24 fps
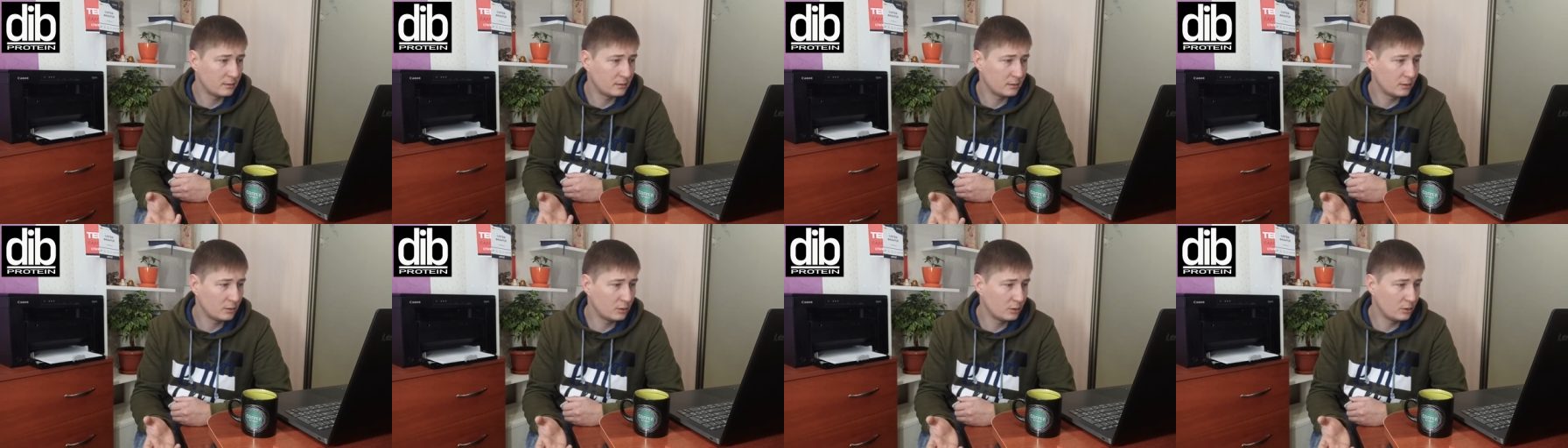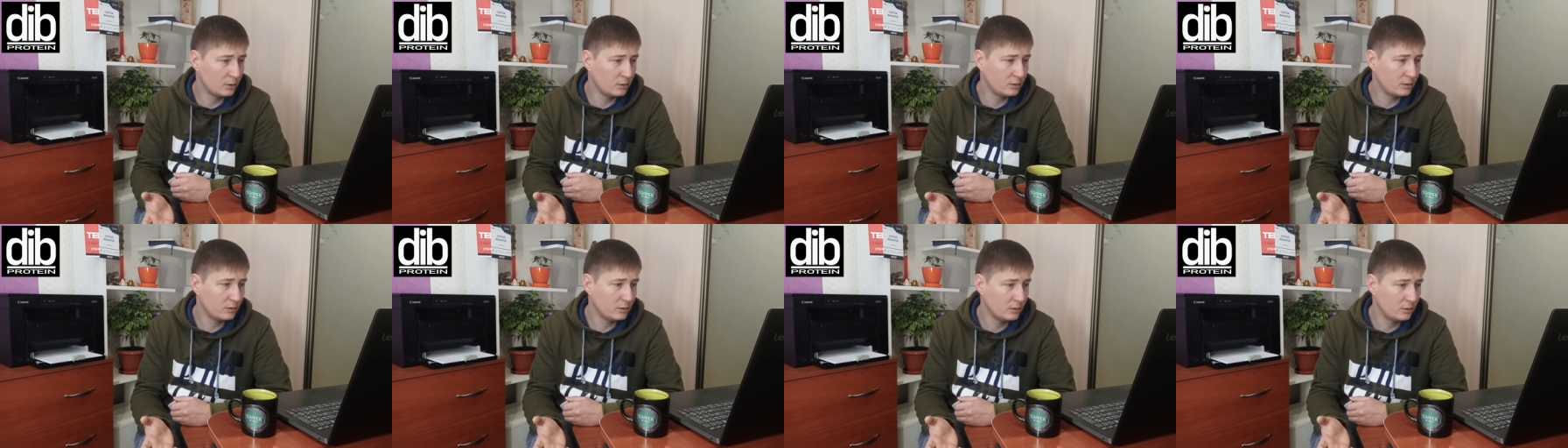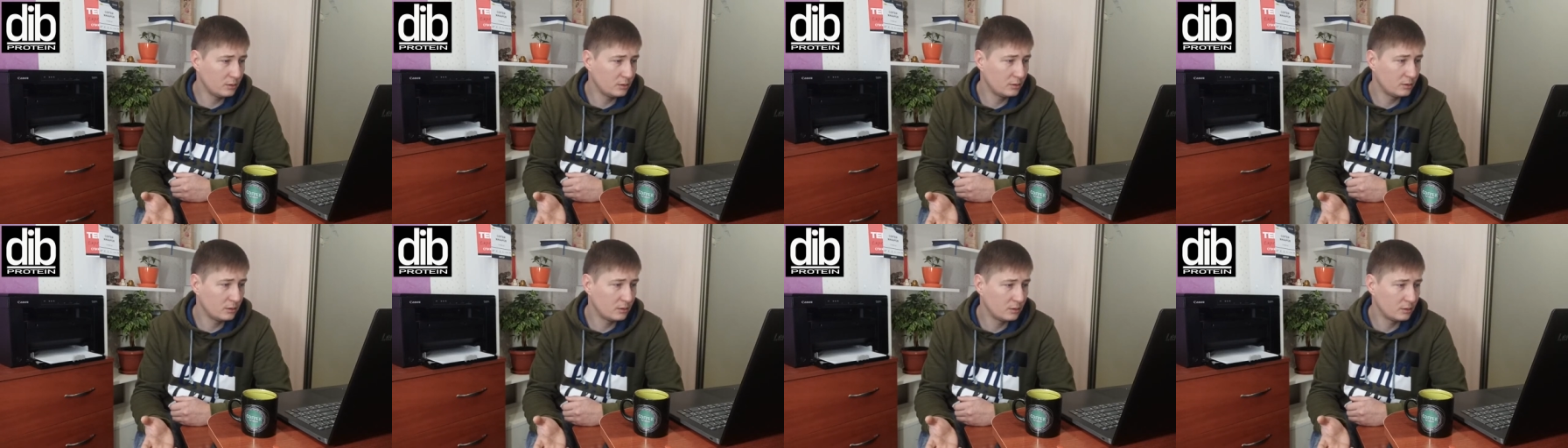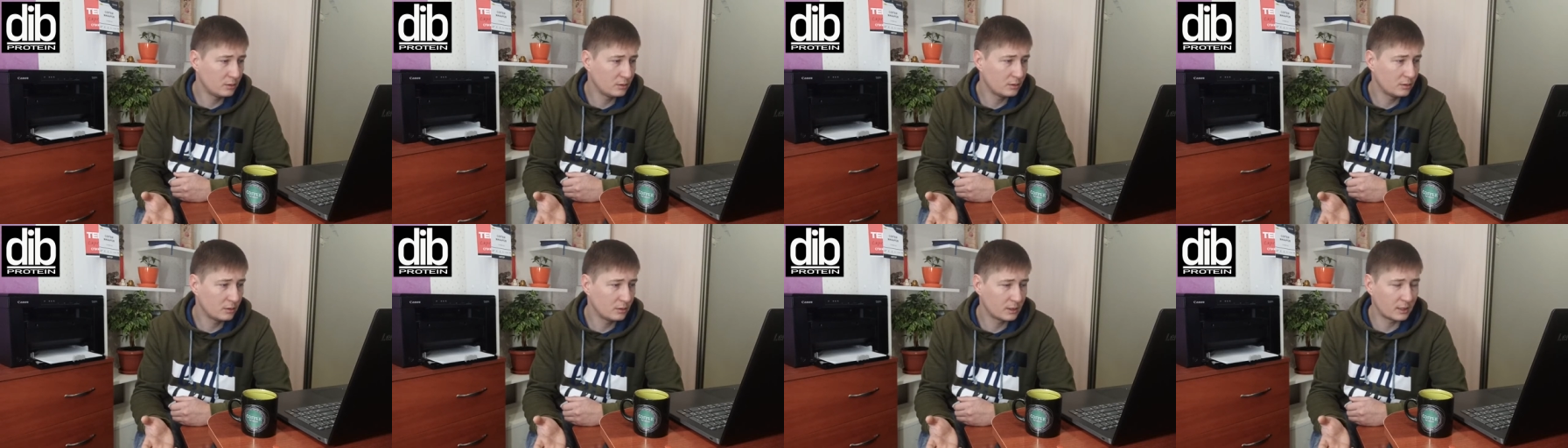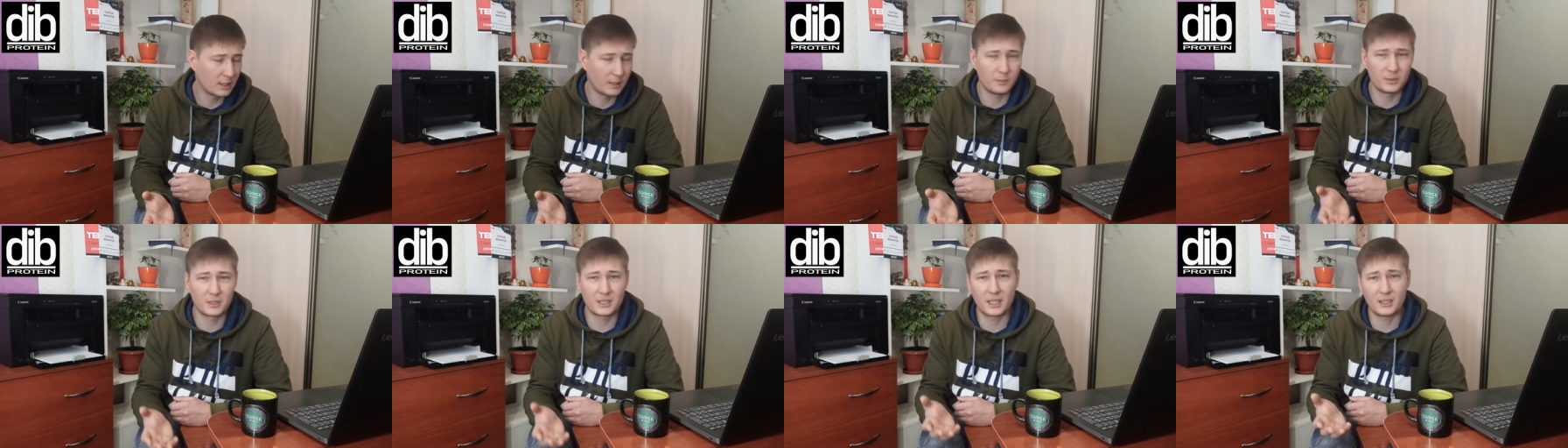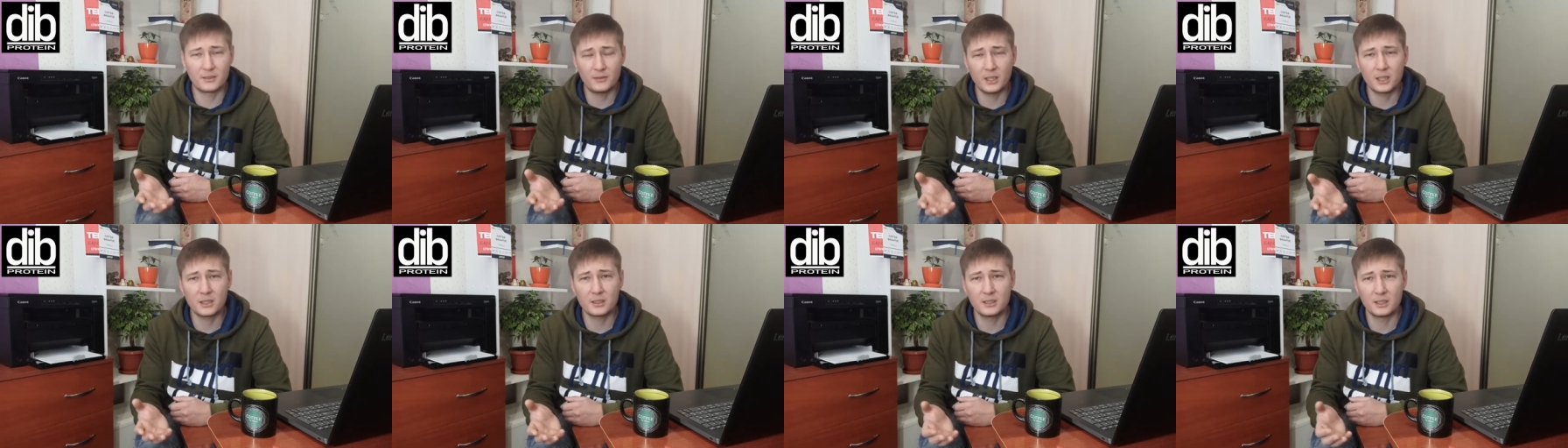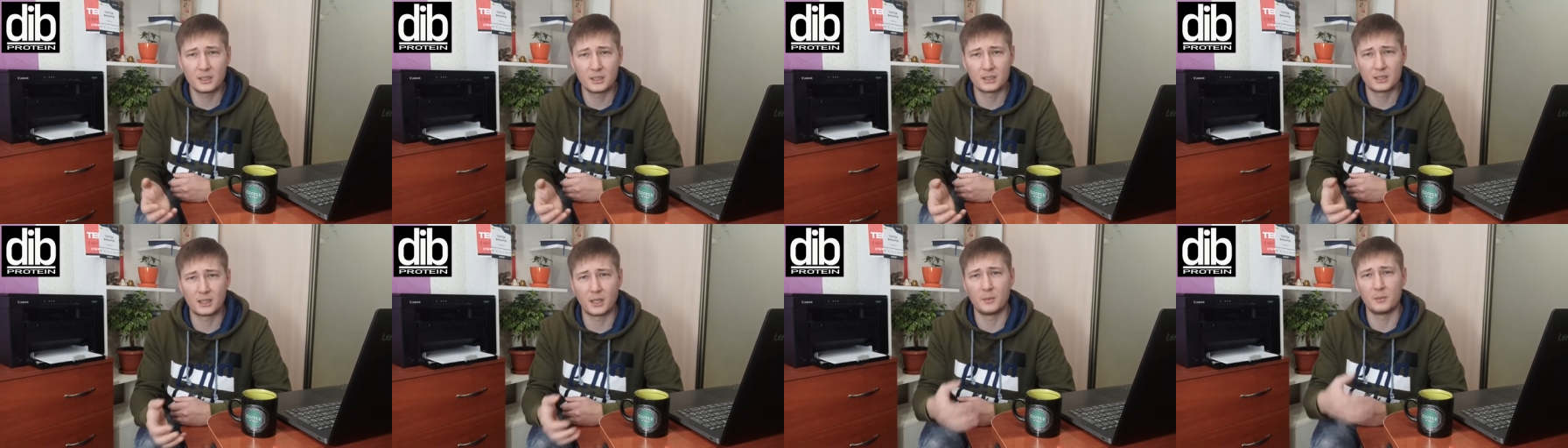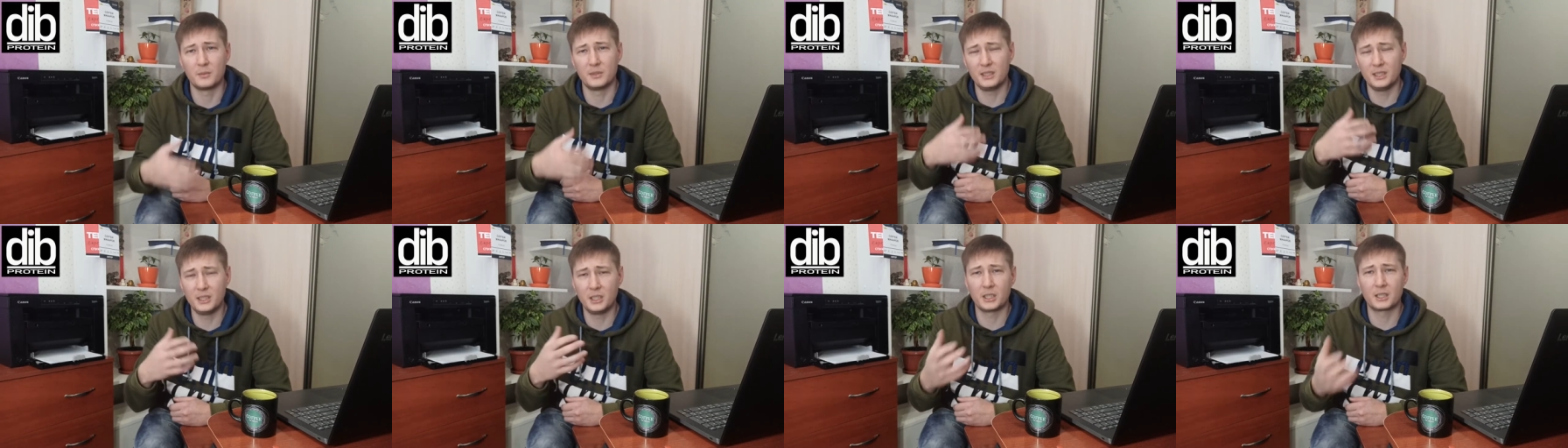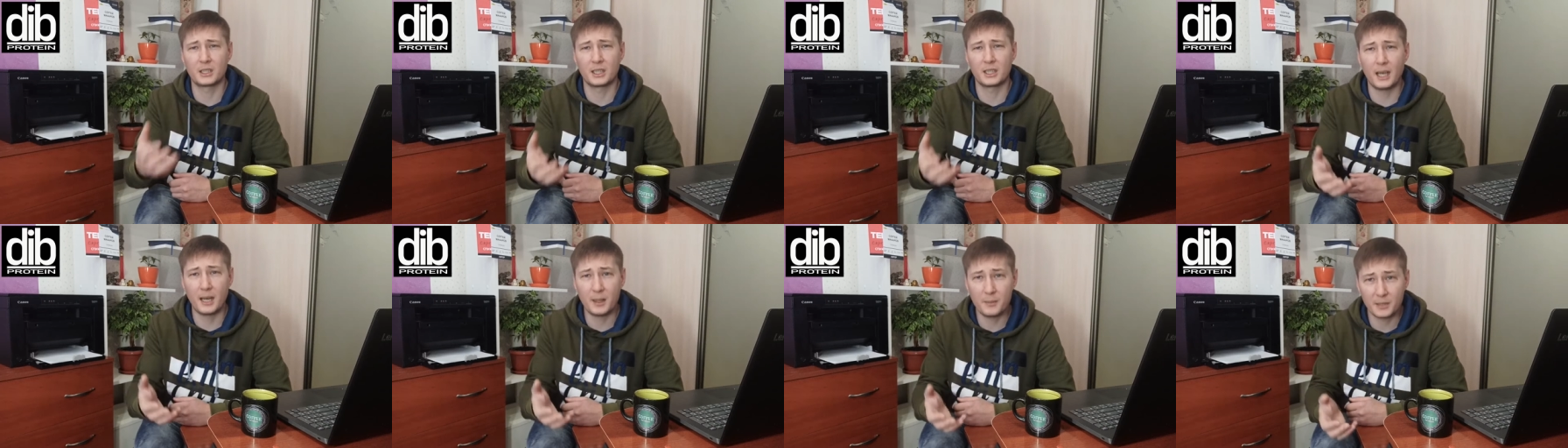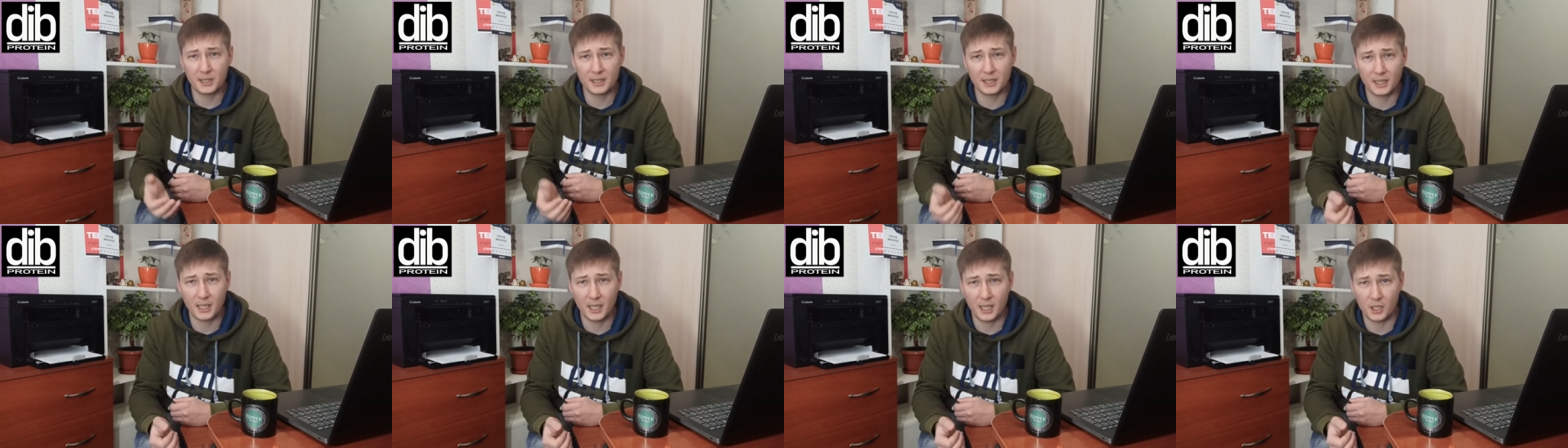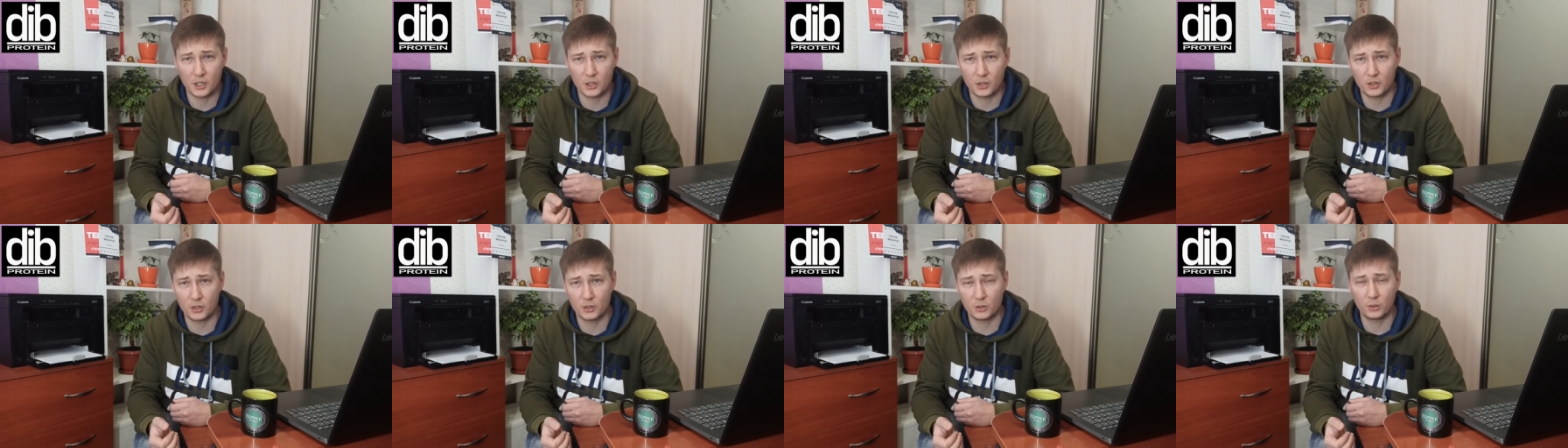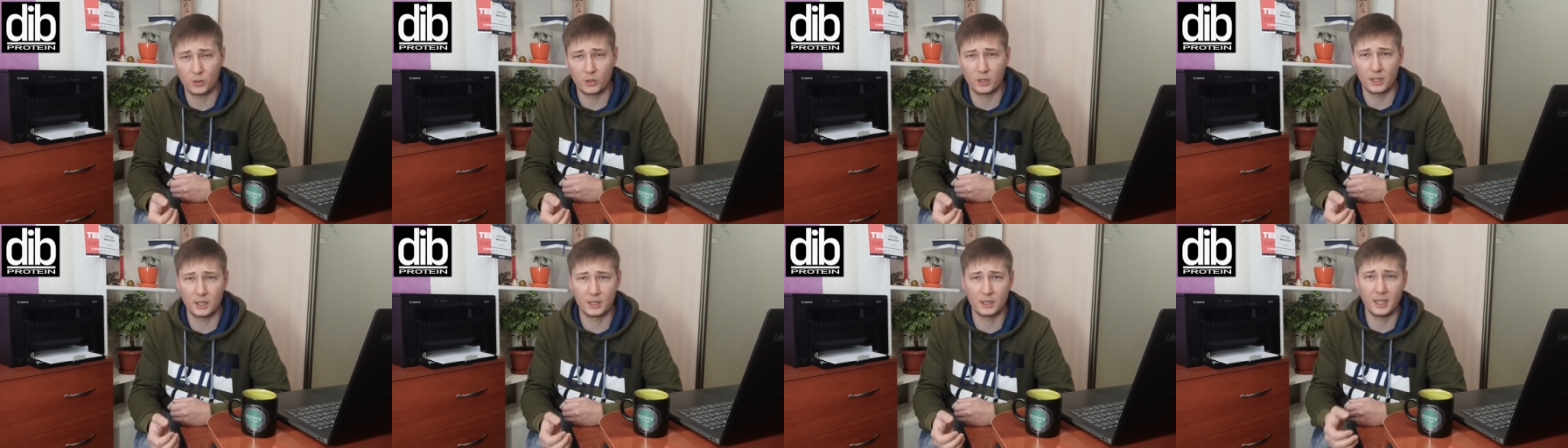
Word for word: ну, соответственно, там и реклама такая же история,